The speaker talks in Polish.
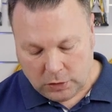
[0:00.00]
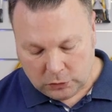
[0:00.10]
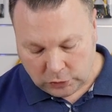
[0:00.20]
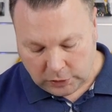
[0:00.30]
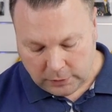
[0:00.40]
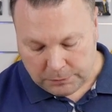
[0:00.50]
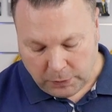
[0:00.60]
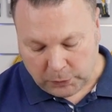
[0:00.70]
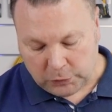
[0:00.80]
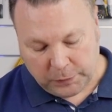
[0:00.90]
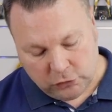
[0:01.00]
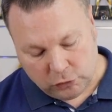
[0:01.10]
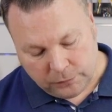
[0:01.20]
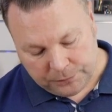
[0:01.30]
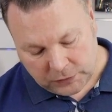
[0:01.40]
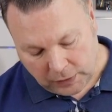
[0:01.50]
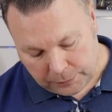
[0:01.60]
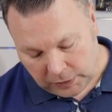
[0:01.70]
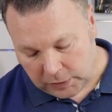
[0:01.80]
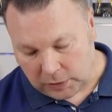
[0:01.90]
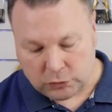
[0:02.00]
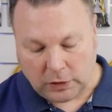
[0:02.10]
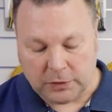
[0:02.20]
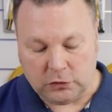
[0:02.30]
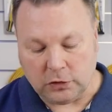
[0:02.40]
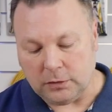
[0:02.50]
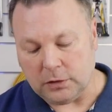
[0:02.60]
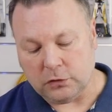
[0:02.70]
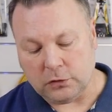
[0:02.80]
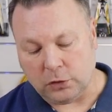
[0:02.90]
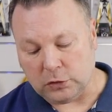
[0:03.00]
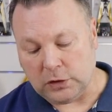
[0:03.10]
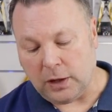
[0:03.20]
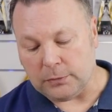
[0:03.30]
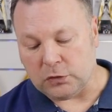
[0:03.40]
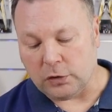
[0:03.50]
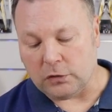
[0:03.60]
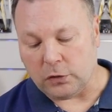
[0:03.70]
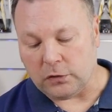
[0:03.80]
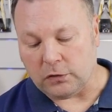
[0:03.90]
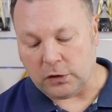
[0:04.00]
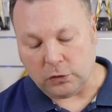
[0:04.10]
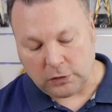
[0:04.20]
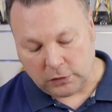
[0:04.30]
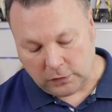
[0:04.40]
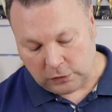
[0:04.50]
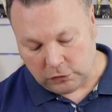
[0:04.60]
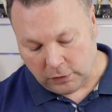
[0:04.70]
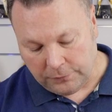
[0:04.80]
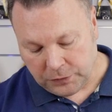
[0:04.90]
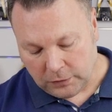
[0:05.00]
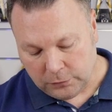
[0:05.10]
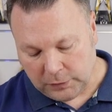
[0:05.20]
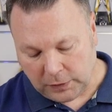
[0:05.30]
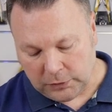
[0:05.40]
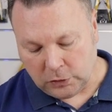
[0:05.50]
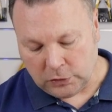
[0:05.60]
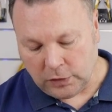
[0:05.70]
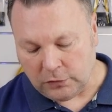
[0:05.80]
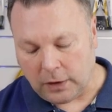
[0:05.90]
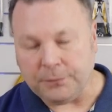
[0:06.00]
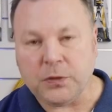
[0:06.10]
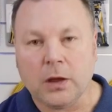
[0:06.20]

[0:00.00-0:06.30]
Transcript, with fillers: który po podpięciu kabelka, tutaj macie z krokodylkami, z drugiej strony jest RJ11, wpinamy do gniazdka,